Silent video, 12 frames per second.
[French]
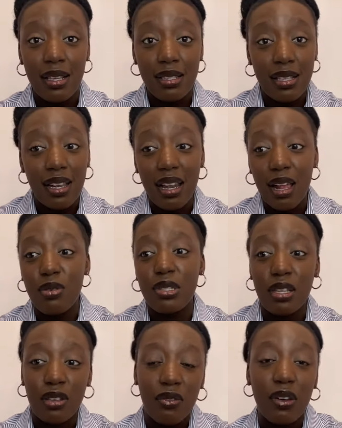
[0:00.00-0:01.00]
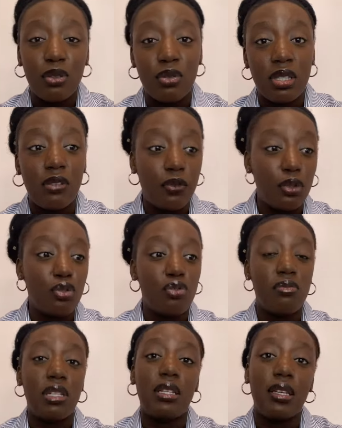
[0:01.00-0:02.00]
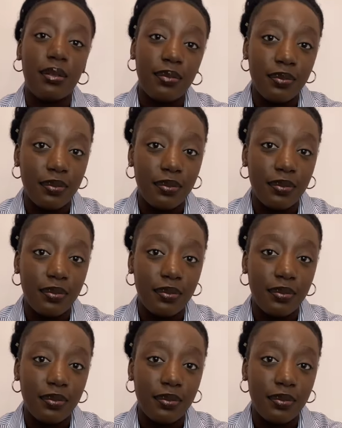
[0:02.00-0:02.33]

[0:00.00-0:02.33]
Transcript: C'est là le Seigneur va te dire, faut t'humilier.